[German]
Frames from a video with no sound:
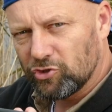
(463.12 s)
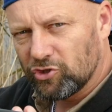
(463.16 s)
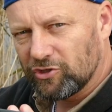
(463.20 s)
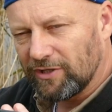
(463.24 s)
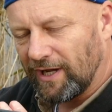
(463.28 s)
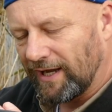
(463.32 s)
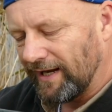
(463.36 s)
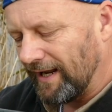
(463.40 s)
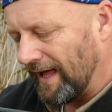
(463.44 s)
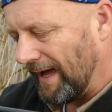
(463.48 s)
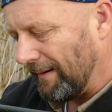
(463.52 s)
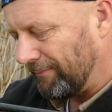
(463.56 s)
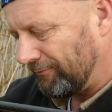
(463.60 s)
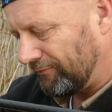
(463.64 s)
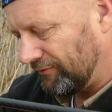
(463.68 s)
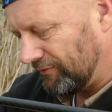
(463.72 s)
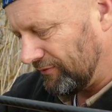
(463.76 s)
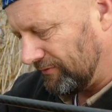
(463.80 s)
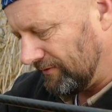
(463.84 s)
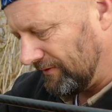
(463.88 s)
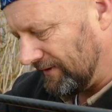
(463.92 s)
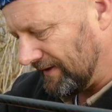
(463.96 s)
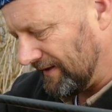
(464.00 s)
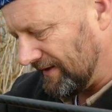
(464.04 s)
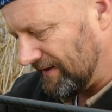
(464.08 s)
steil ab,
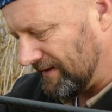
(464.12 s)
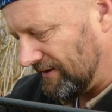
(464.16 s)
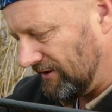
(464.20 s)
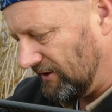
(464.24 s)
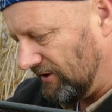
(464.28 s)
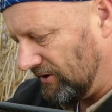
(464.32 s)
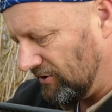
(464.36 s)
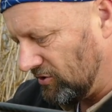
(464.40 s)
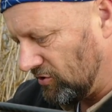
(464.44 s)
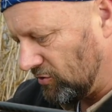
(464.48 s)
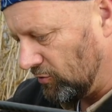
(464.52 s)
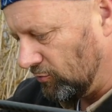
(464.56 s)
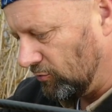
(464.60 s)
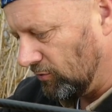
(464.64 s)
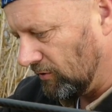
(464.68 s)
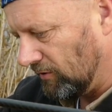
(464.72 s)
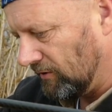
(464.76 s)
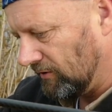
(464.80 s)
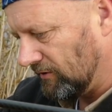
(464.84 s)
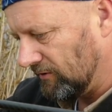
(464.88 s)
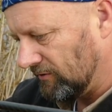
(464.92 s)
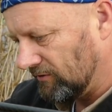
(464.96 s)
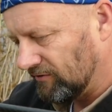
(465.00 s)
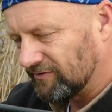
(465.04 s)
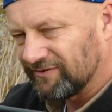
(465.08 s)
dass die
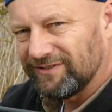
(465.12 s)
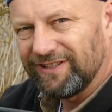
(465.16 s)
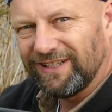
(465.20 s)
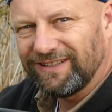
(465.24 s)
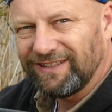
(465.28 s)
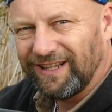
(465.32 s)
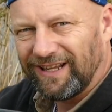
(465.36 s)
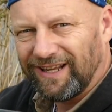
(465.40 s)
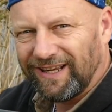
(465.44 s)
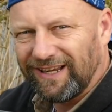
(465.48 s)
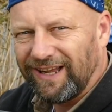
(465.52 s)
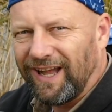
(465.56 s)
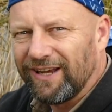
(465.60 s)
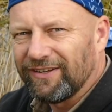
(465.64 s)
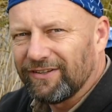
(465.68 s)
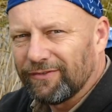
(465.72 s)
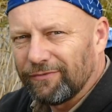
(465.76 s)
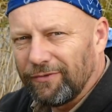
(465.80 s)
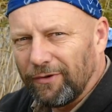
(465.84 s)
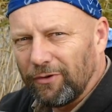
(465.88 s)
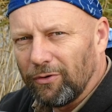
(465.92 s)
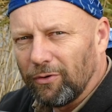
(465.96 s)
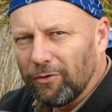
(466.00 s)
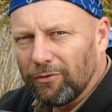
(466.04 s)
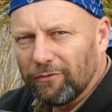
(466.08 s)
Schnur dicht an der Kante
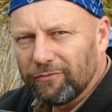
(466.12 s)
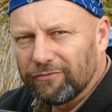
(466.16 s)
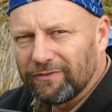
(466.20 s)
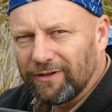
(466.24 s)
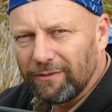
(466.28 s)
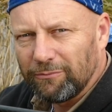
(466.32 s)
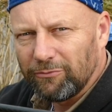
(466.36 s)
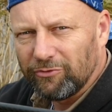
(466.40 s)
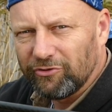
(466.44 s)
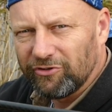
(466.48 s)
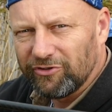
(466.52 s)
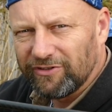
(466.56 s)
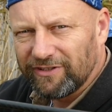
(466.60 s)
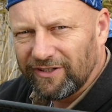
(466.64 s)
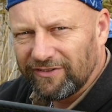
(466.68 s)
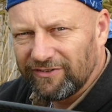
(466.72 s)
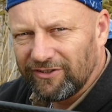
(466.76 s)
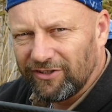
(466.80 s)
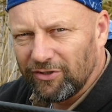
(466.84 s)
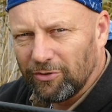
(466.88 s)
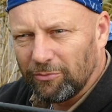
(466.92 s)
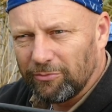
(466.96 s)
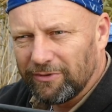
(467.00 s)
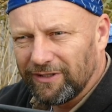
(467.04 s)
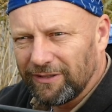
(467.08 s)
verläuft. Da muss ich das
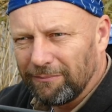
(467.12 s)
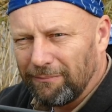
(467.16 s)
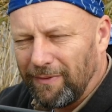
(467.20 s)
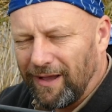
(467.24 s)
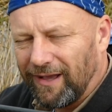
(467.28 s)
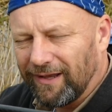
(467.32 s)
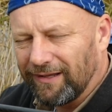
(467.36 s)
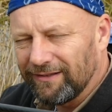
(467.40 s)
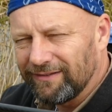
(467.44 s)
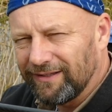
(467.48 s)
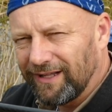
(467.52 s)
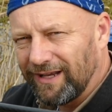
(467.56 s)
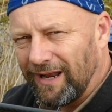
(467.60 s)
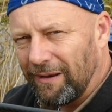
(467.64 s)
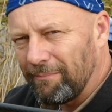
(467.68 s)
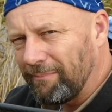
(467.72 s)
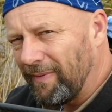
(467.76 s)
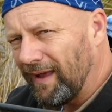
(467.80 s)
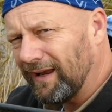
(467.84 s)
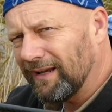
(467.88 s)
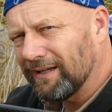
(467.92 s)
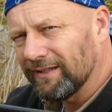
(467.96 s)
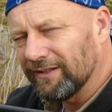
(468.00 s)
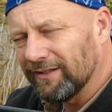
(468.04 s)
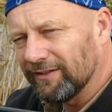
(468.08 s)
nicht unbedingt machen, denn ein
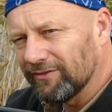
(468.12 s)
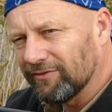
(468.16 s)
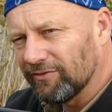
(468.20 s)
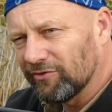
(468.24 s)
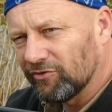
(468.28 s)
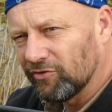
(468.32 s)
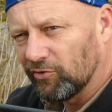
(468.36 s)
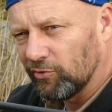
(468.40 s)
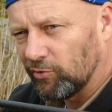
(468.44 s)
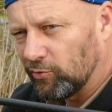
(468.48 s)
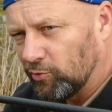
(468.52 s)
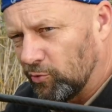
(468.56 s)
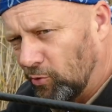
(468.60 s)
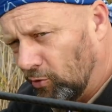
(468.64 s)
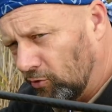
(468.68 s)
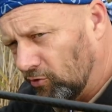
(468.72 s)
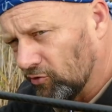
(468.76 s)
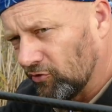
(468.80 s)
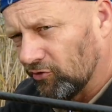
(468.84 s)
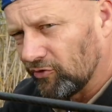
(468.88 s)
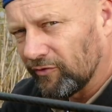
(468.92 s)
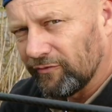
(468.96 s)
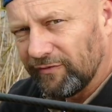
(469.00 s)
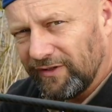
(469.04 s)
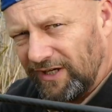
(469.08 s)
Backlead, so gut
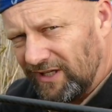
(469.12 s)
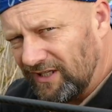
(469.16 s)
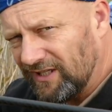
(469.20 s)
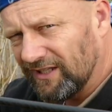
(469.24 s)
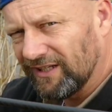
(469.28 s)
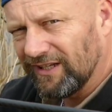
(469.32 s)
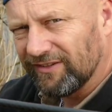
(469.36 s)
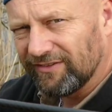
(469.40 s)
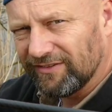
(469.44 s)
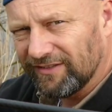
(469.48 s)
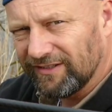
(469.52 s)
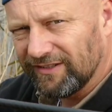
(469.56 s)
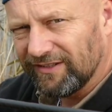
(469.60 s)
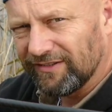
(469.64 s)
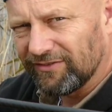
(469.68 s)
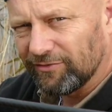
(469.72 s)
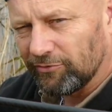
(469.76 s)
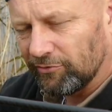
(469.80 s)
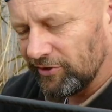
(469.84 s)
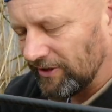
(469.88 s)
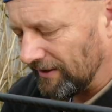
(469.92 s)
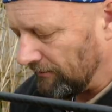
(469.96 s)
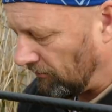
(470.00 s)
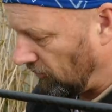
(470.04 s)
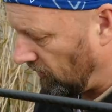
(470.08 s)
und so wichtig das ist,
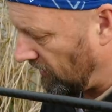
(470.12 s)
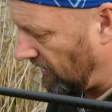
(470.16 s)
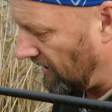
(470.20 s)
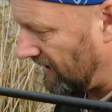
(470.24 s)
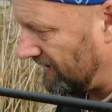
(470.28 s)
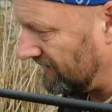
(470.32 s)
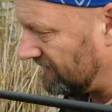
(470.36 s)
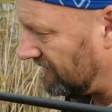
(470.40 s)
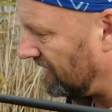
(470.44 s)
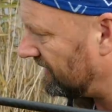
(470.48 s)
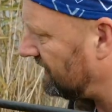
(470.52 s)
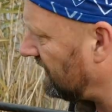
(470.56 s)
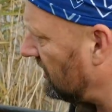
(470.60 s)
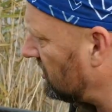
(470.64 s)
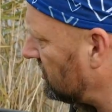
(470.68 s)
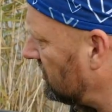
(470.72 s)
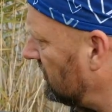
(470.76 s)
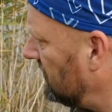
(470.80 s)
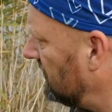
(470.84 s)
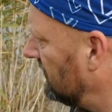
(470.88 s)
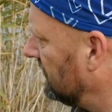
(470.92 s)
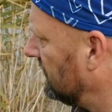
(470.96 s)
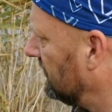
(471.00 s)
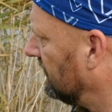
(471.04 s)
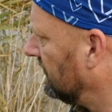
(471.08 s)
und ich habe auch hier eins in der Tasche,
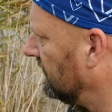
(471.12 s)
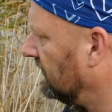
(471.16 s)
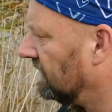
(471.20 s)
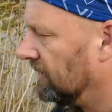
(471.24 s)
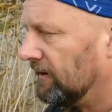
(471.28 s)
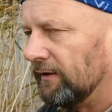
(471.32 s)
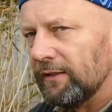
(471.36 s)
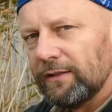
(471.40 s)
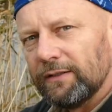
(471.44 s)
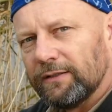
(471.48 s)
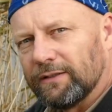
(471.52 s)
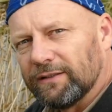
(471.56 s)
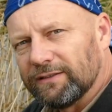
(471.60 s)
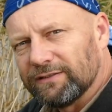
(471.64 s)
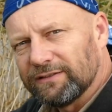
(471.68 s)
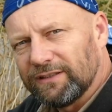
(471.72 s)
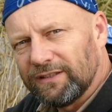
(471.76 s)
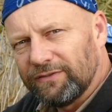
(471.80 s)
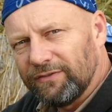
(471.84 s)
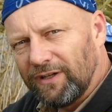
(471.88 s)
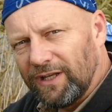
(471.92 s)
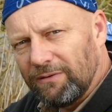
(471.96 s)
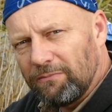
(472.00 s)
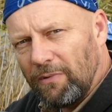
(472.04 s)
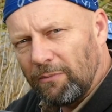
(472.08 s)
dass
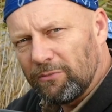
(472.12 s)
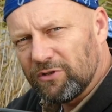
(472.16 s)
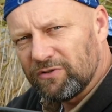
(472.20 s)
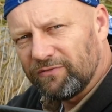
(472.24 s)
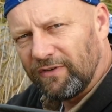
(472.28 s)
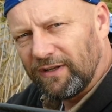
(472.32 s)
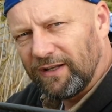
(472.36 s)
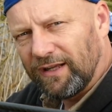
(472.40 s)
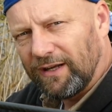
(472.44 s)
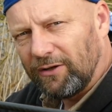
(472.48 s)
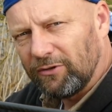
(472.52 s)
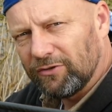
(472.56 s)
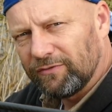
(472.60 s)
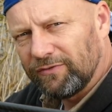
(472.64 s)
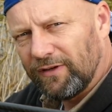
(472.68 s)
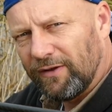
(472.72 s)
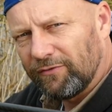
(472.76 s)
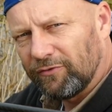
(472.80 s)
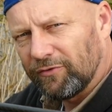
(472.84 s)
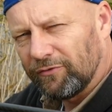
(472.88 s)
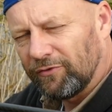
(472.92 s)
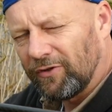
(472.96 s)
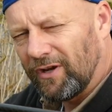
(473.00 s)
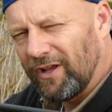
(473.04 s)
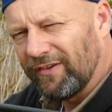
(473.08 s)
ich, wenn ich mal ein bisschen weiter rauswerfe,
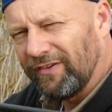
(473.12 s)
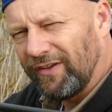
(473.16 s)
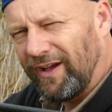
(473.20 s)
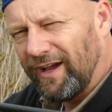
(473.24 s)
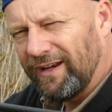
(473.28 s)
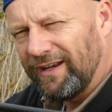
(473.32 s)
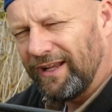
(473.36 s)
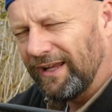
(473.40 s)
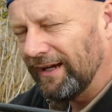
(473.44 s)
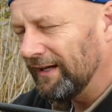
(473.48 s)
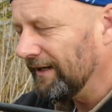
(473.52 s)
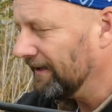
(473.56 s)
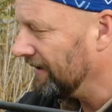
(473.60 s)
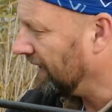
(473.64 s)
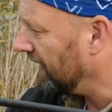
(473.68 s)
sofort eins einhängen